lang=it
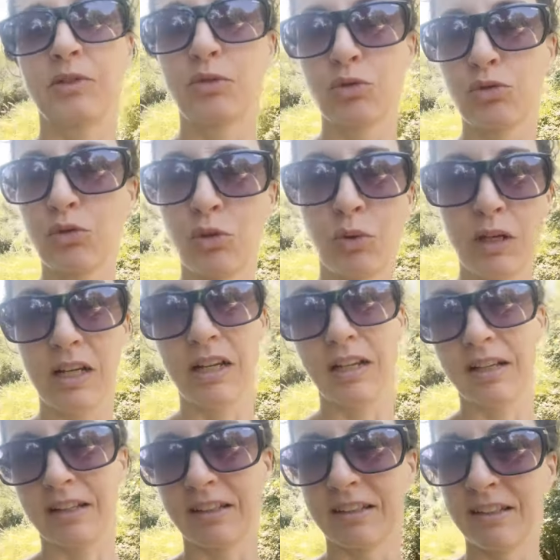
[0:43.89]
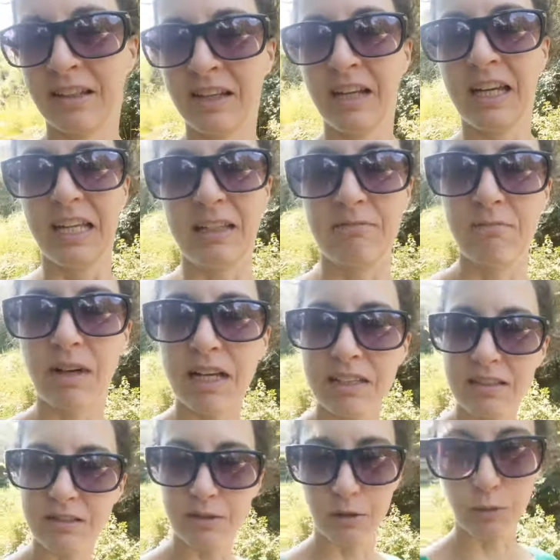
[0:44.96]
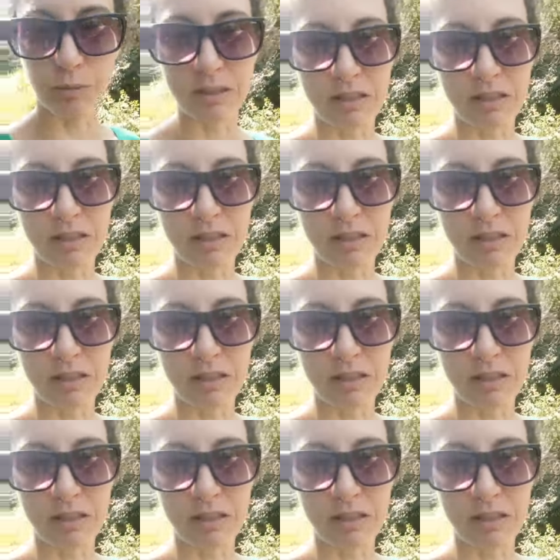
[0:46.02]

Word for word: tutto quel immenso